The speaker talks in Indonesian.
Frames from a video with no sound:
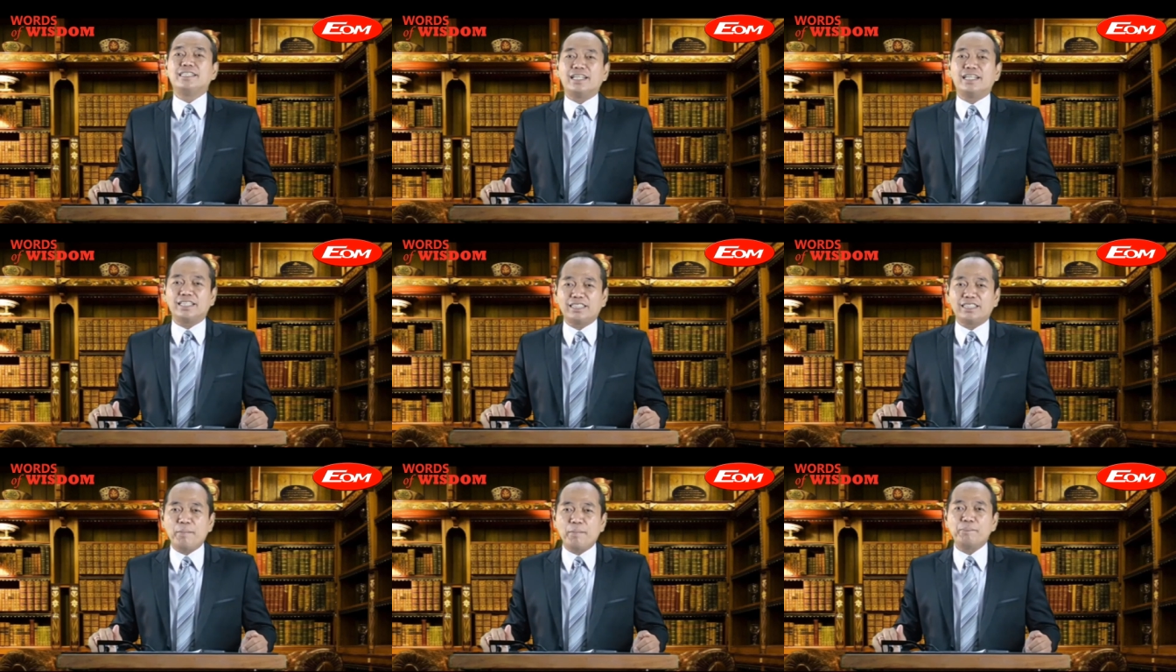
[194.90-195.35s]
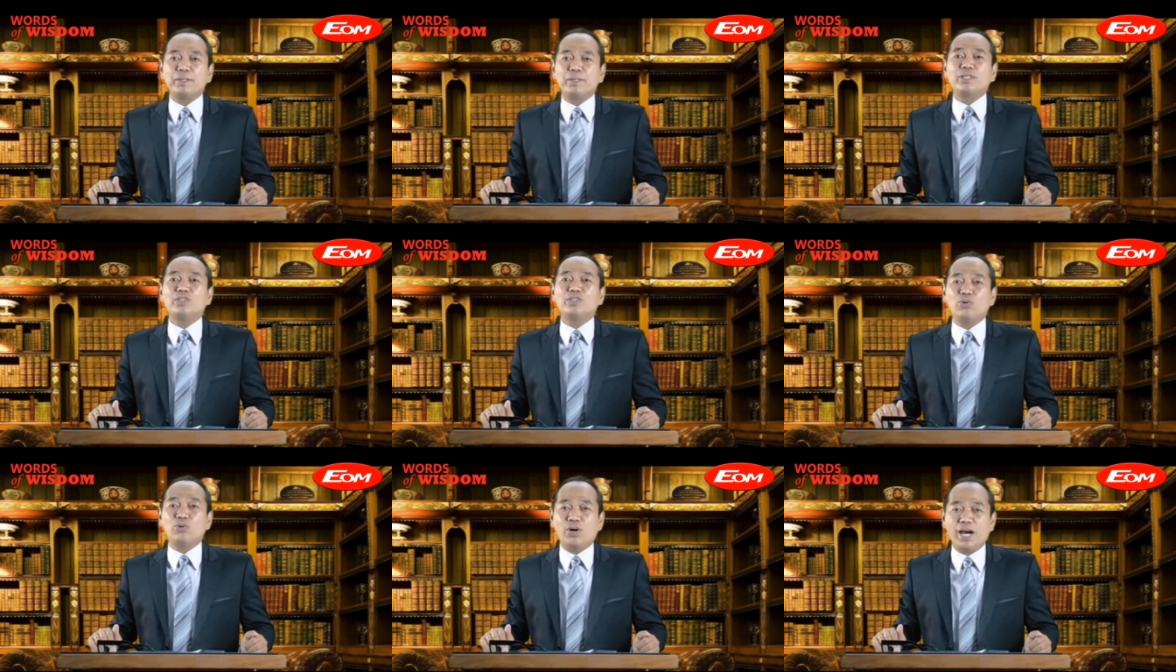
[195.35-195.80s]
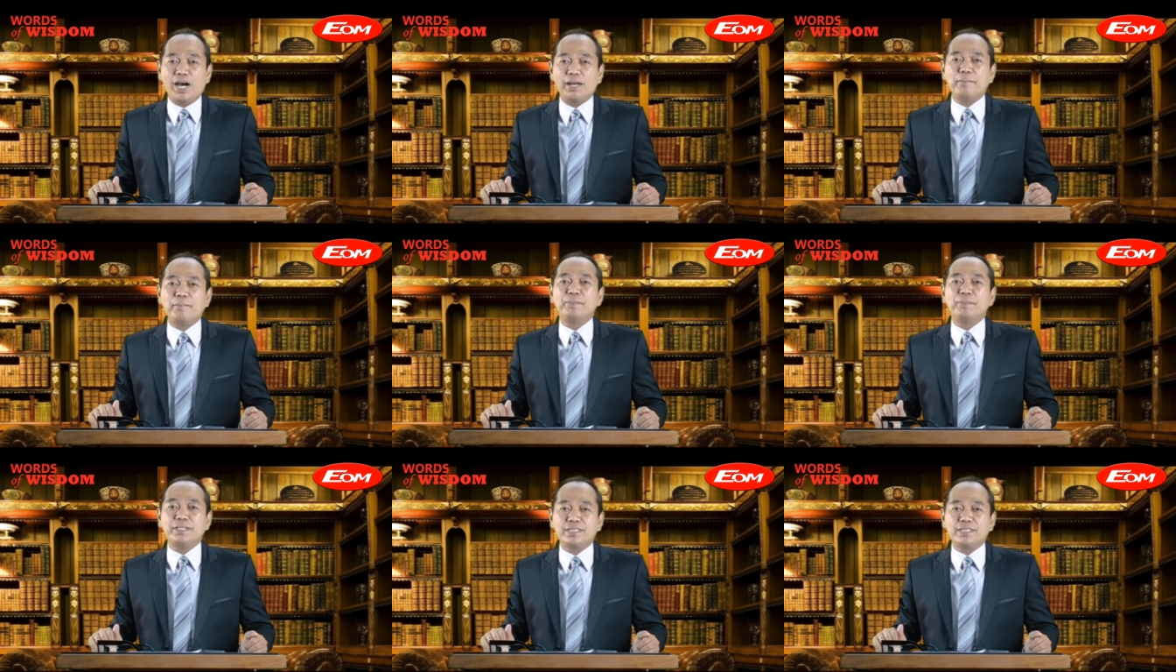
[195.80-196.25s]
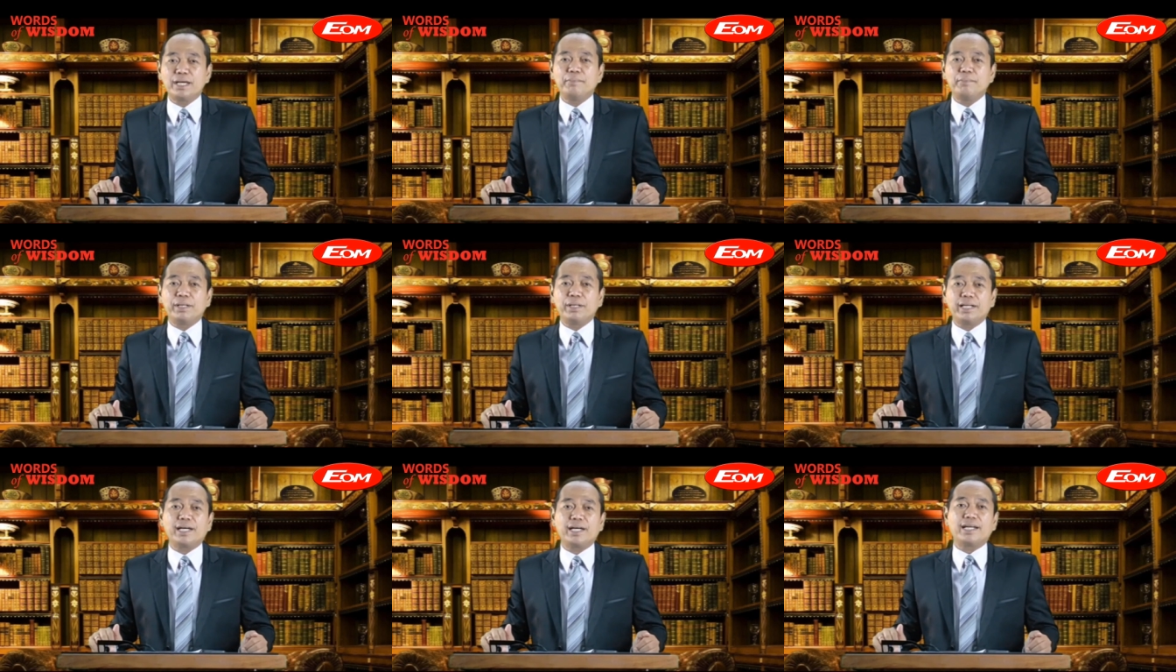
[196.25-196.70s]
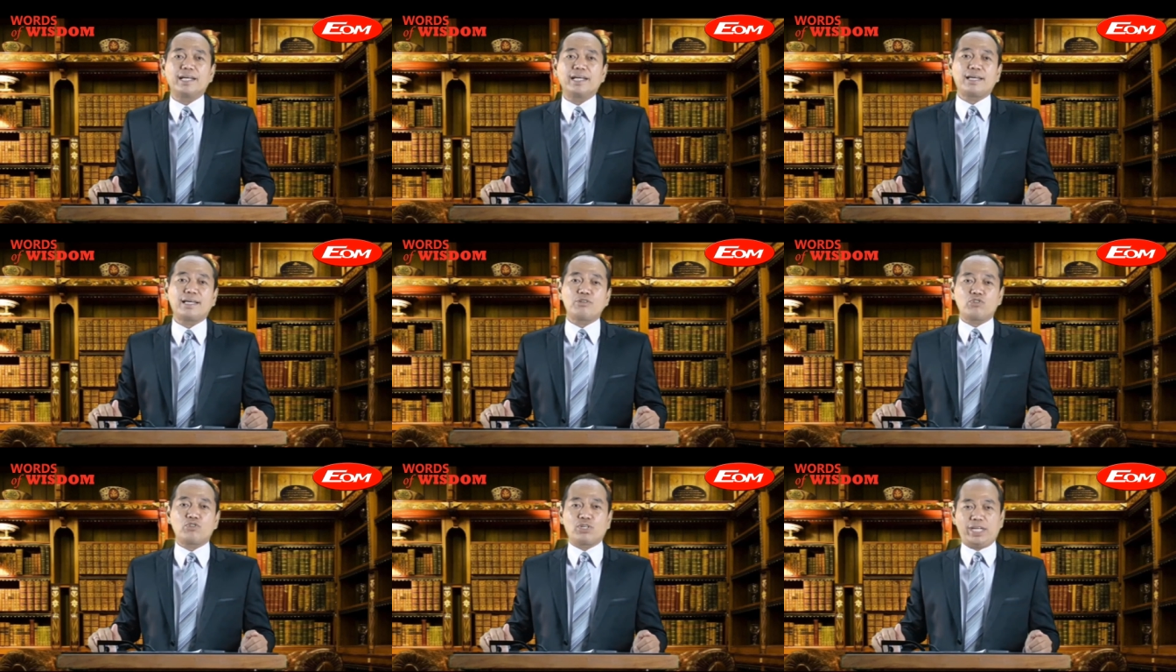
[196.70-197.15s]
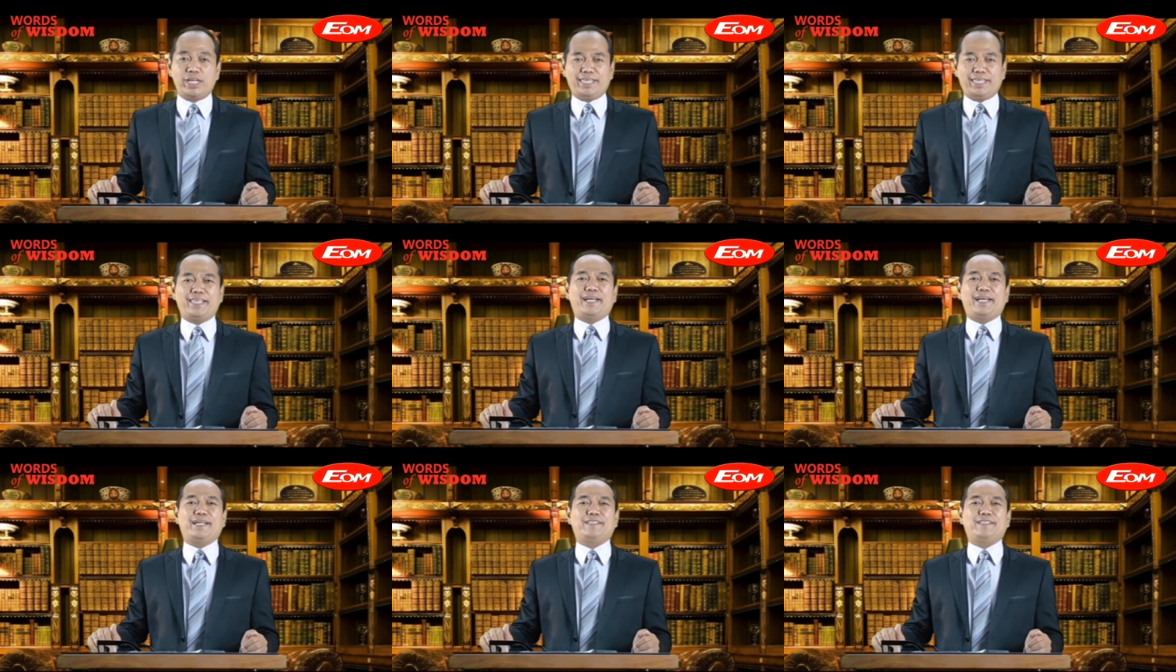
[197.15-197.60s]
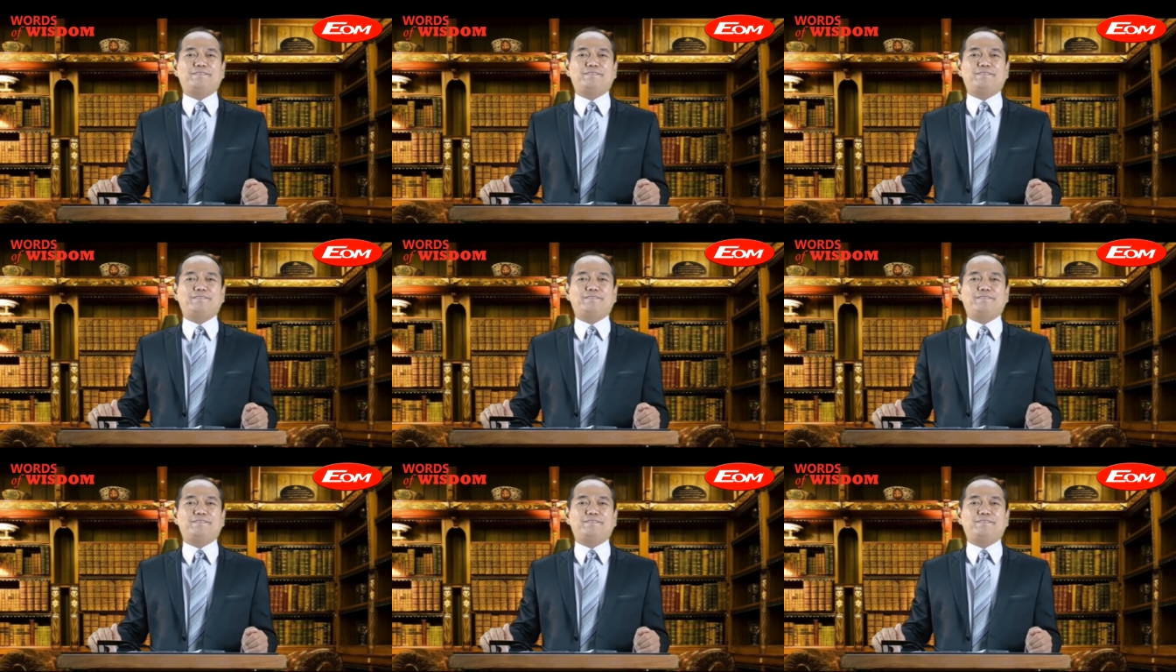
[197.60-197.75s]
tetapi Tuhan bisa berikan atas kita.